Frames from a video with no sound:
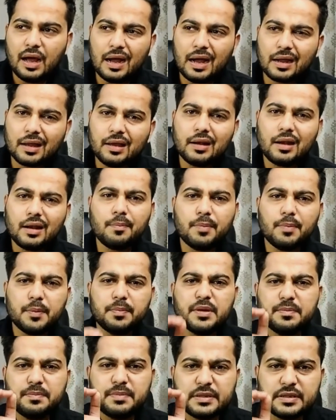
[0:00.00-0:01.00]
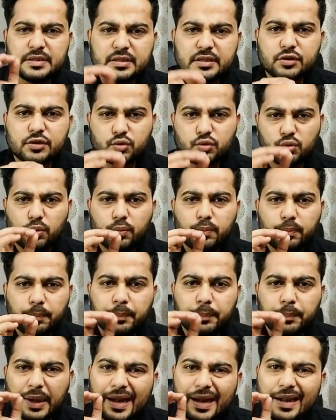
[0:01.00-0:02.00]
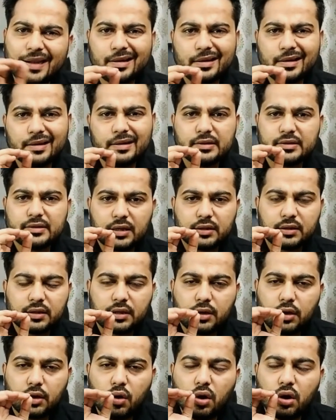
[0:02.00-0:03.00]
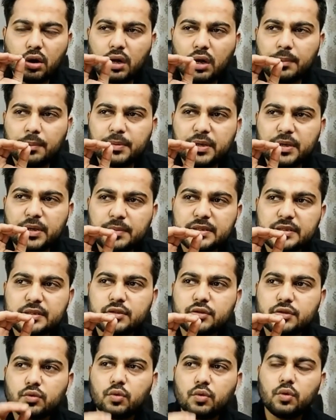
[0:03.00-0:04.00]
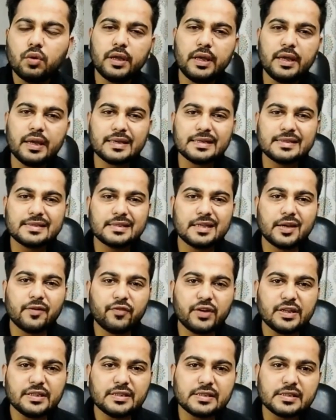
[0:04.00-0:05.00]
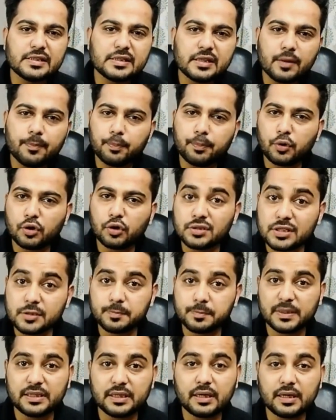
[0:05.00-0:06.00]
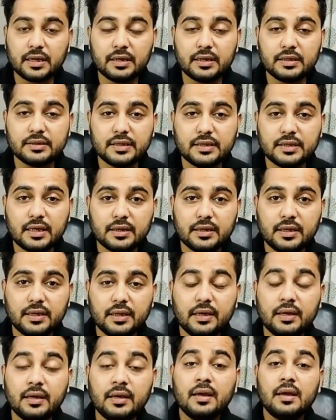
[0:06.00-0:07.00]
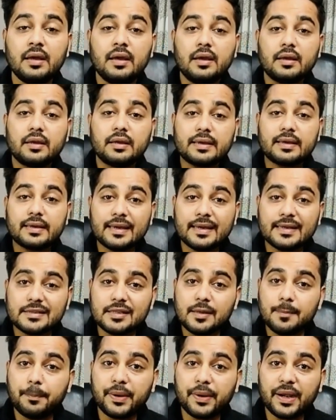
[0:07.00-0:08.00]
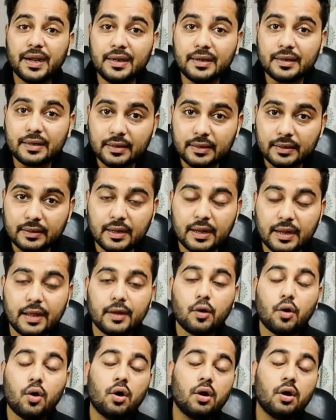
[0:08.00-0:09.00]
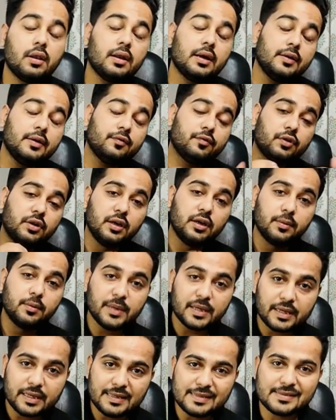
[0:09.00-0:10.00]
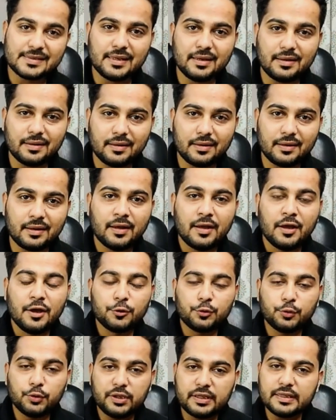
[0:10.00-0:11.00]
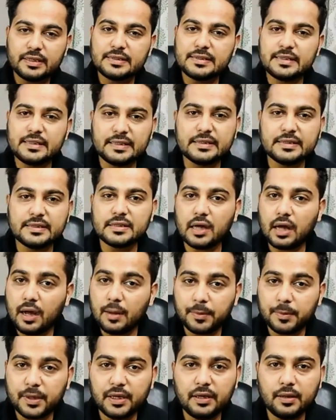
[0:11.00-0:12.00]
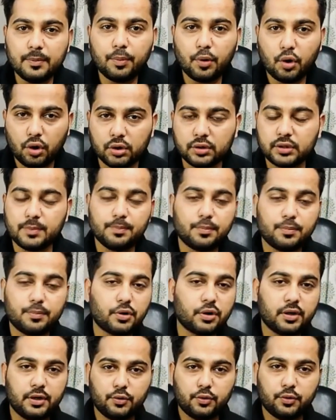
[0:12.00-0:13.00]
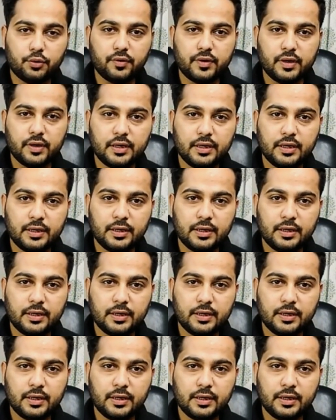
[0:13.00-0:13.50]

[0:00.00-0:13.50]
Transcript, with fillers: अगर आप अपने बिजनेस को ब्रांड करना चाहते हैं और अपने बिजनेस को एक स्टेप बाय स्टेप प्रोसेस पता करना चाहते हैं कि कैसे ब्रांड करना है ऑनलाइन वर्ल्ड में कैसे आना है तो ये सीरीज आपके लिए बहुत इंपॉर्टेंट होने वाली